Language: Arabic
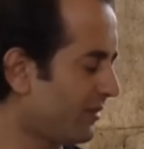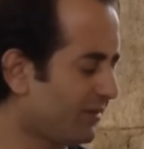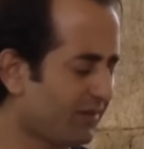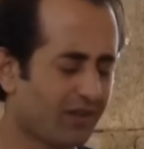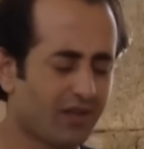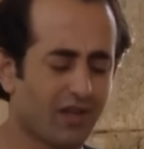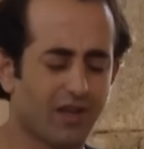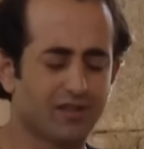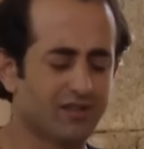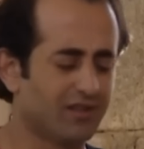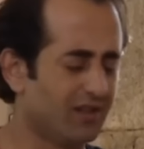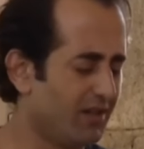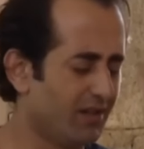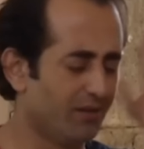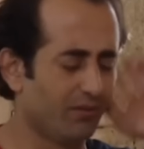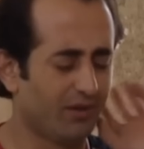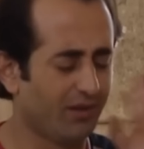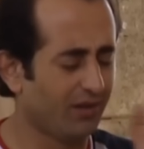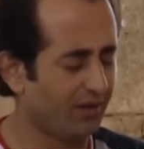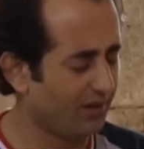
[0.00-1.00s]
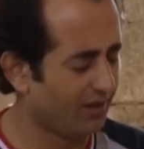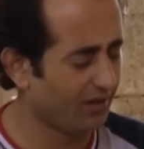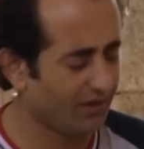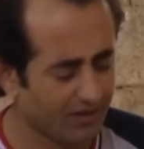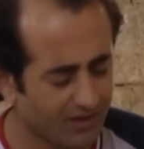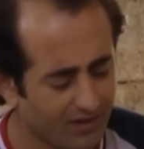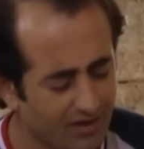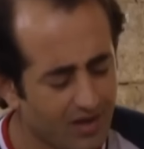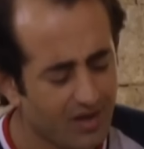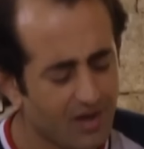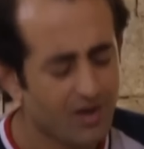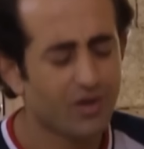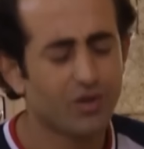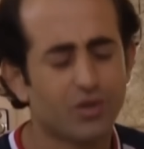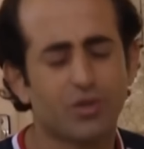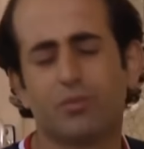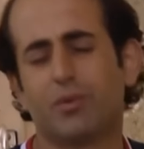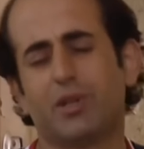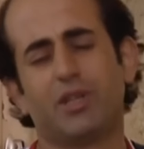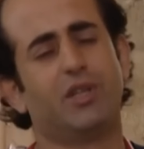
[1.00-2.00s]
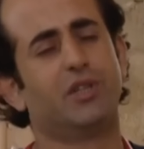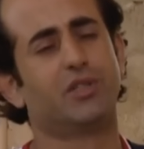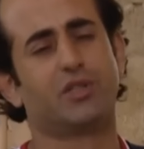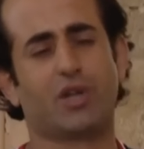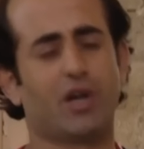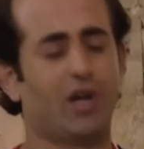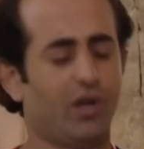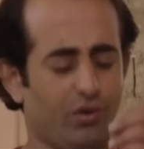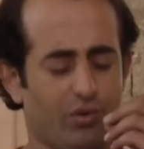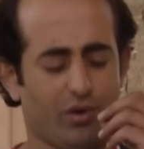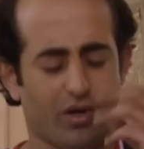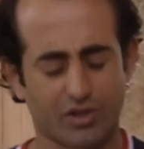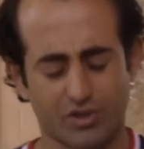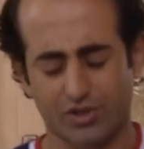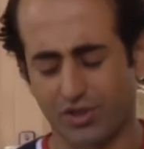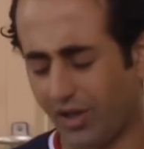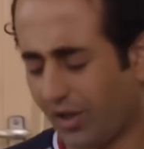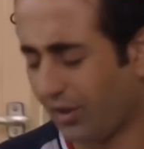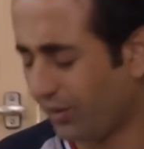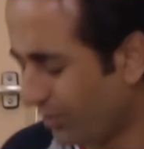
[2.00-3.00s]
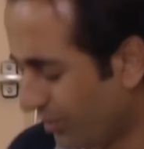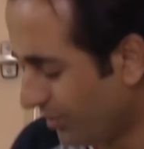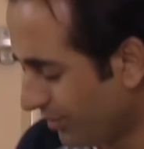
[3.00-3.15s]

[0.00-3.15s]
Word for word: يا زلمه شو بدي اشرح له لاشرح له